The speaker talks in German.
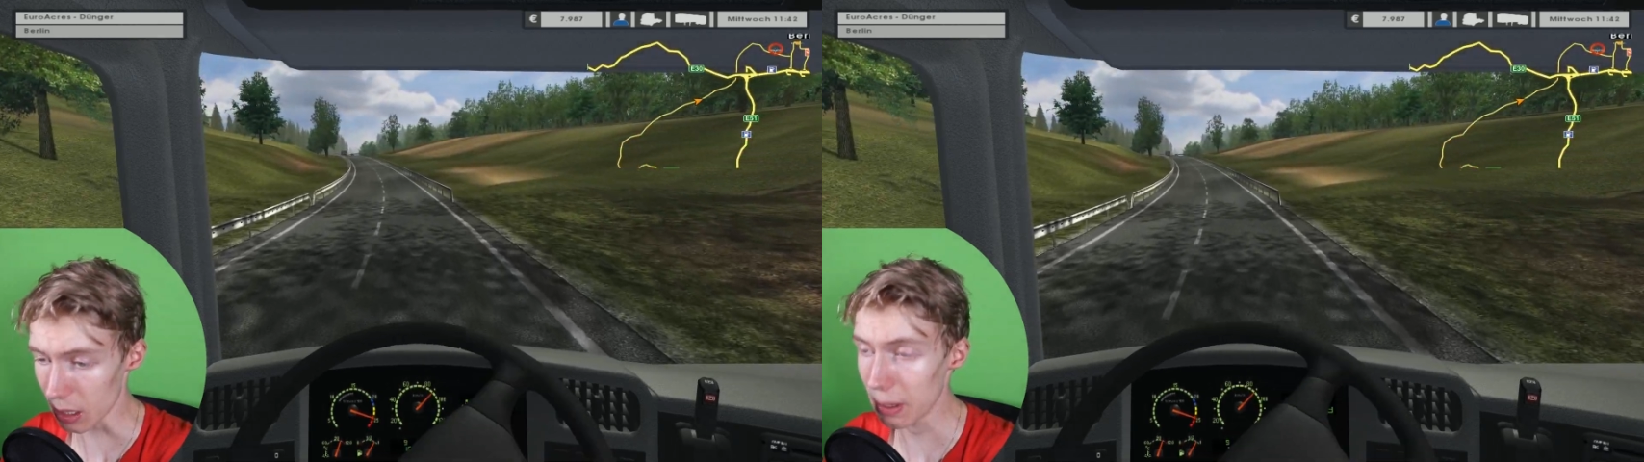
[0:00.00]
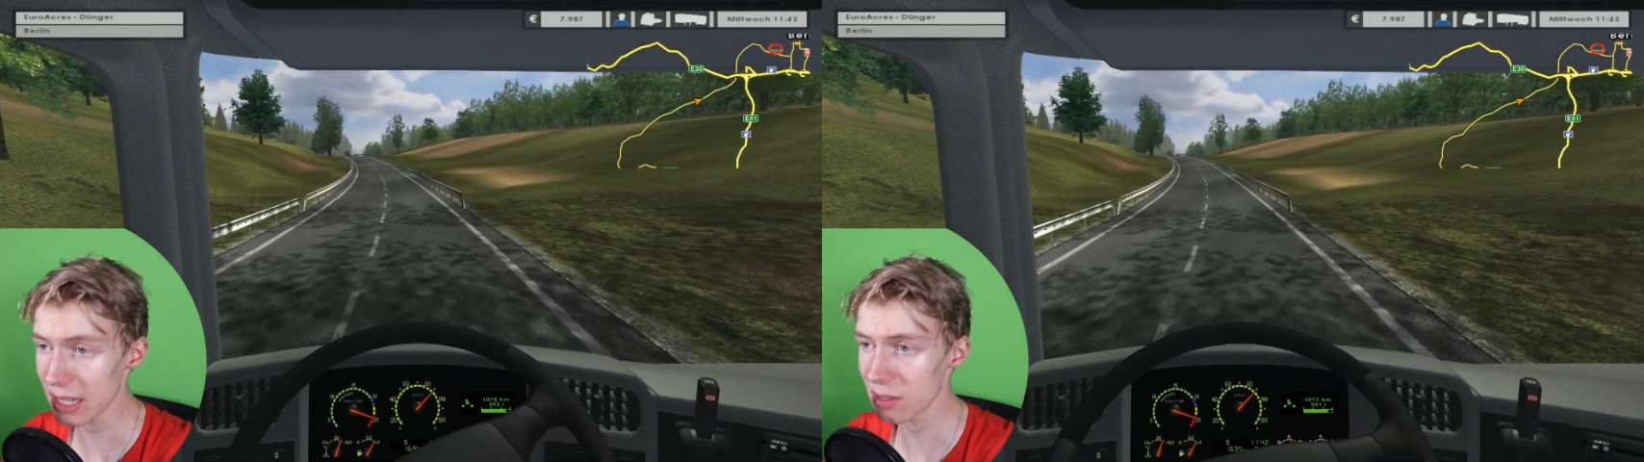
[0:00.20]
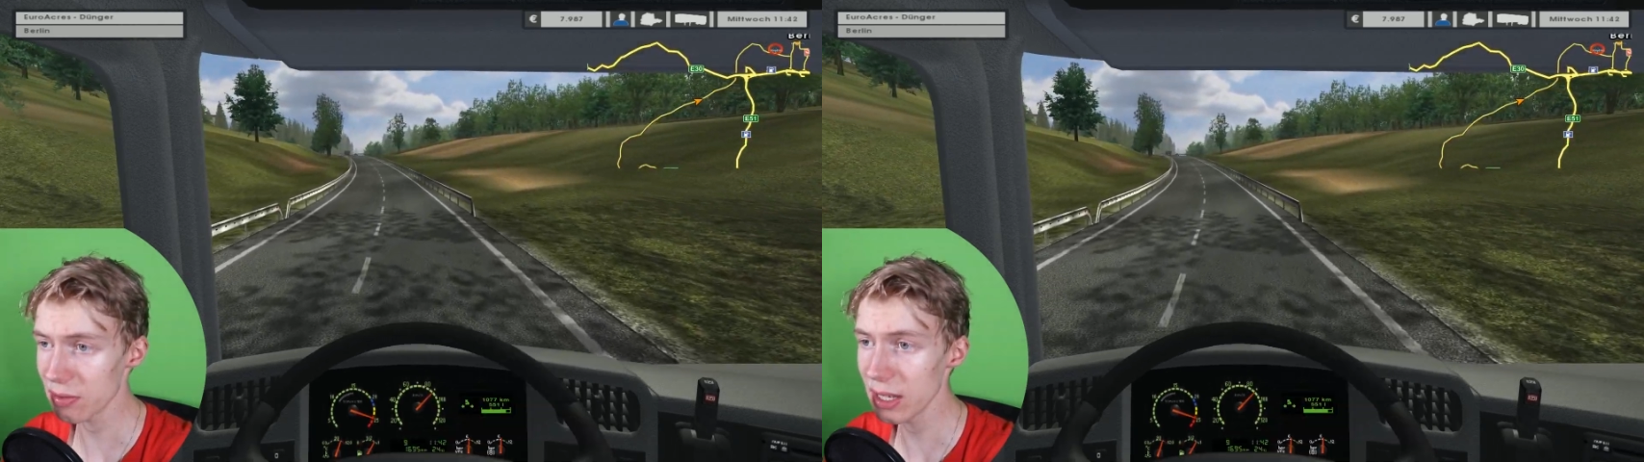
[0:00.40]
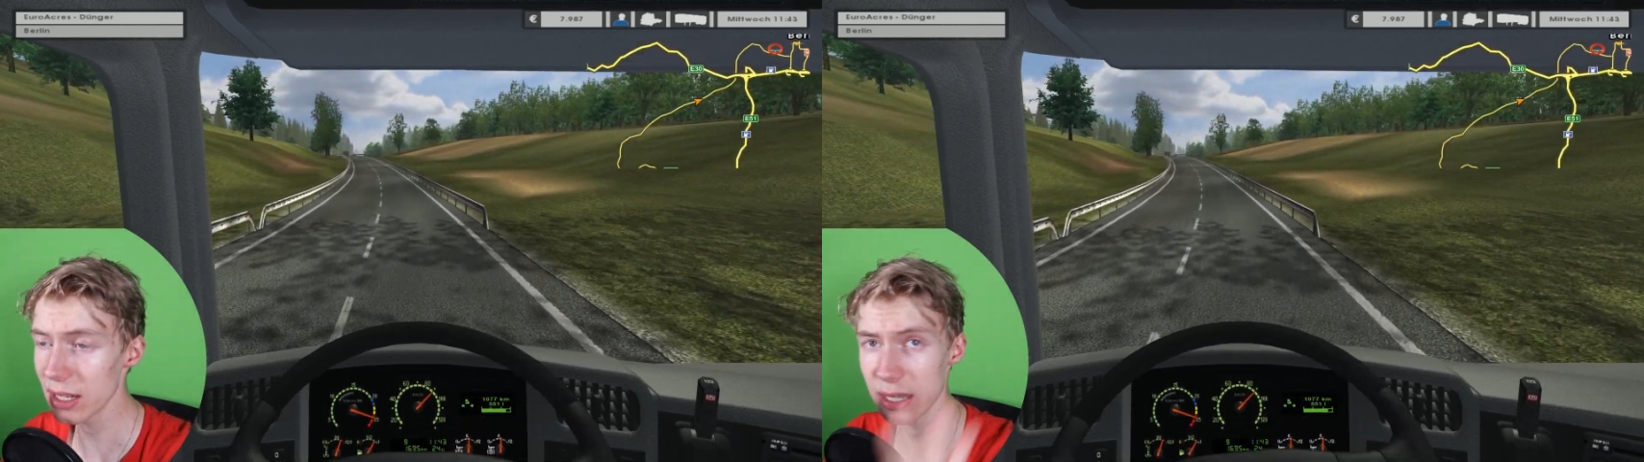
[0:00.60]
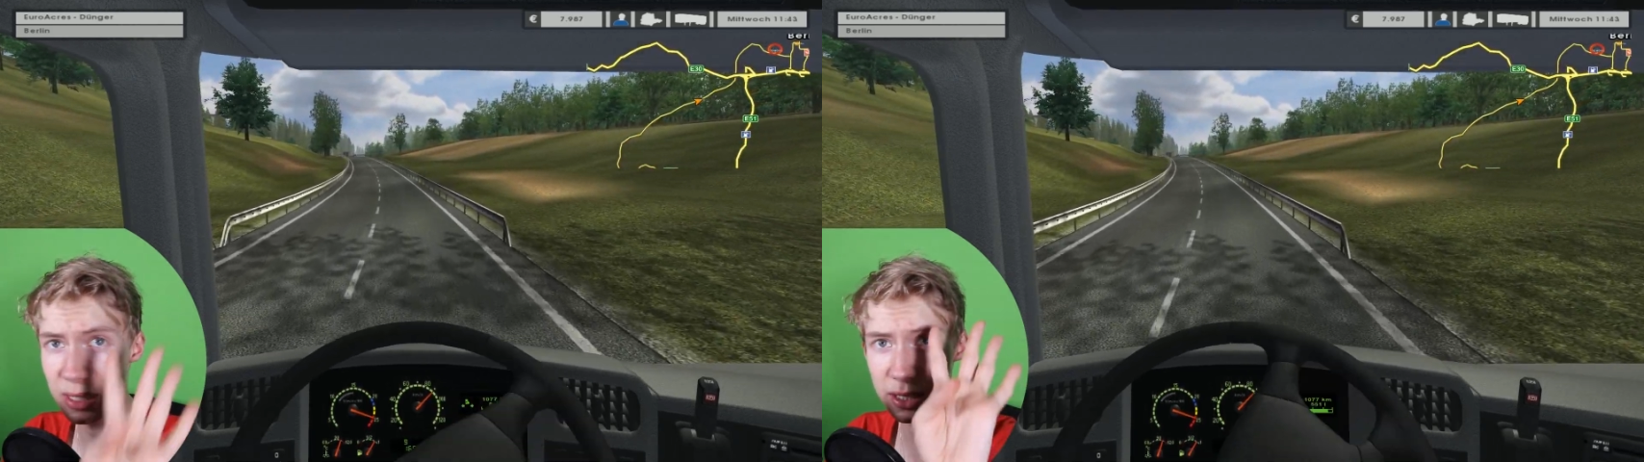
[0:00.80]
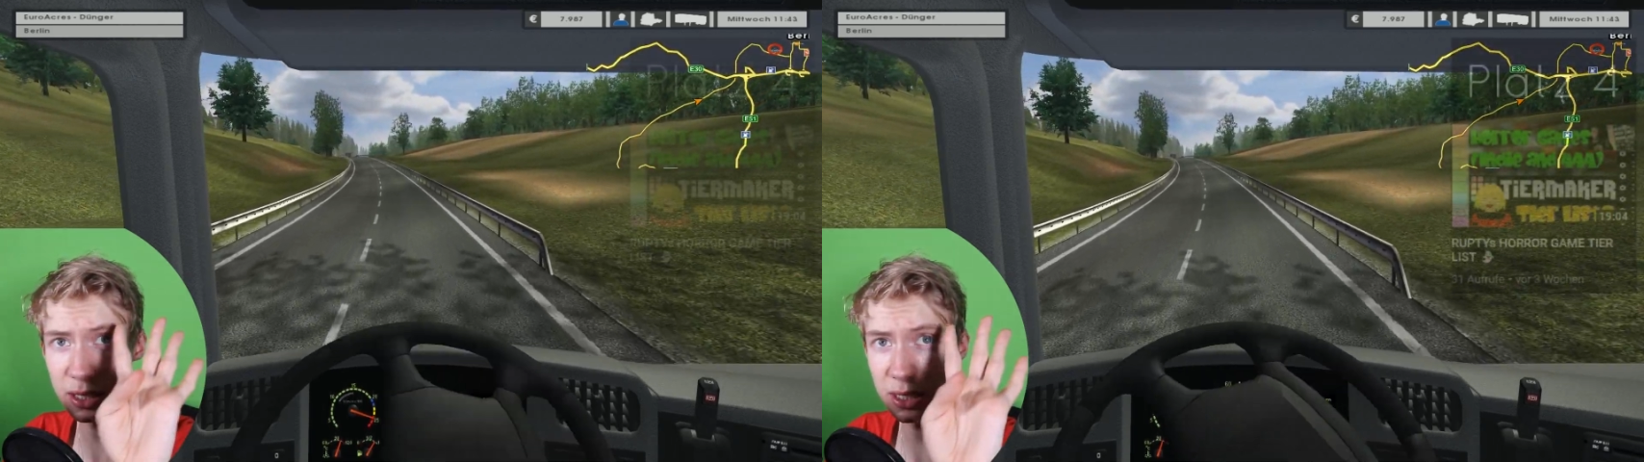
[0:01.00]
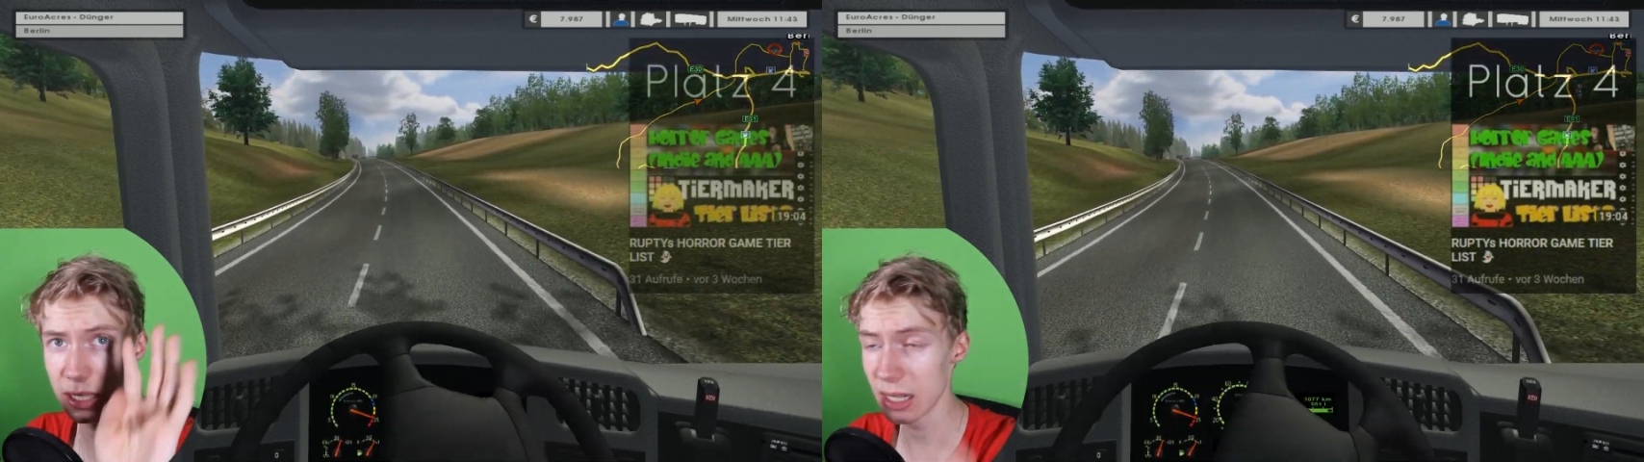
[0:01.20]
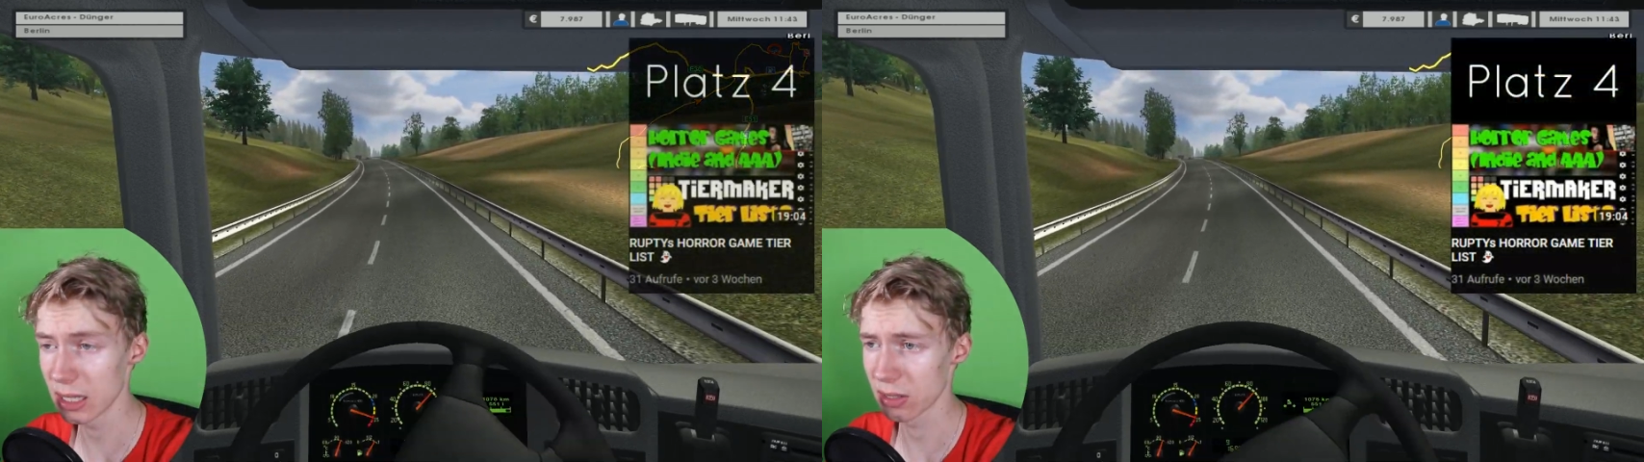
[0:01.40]
Platz 4 ist die
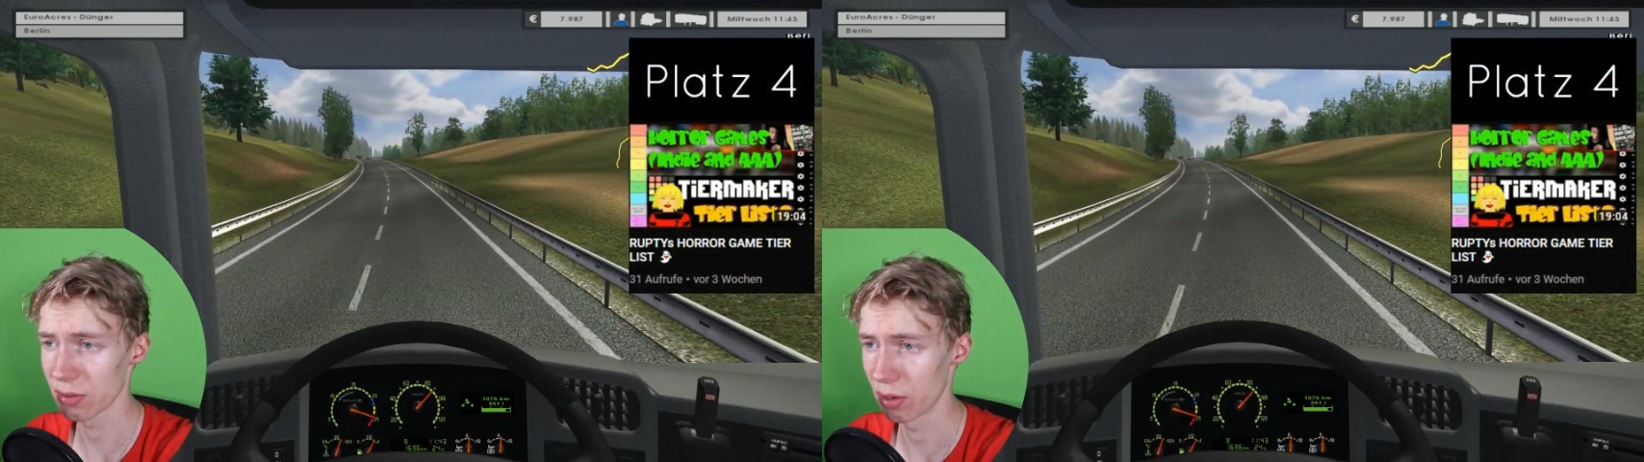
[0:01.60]
Tierlist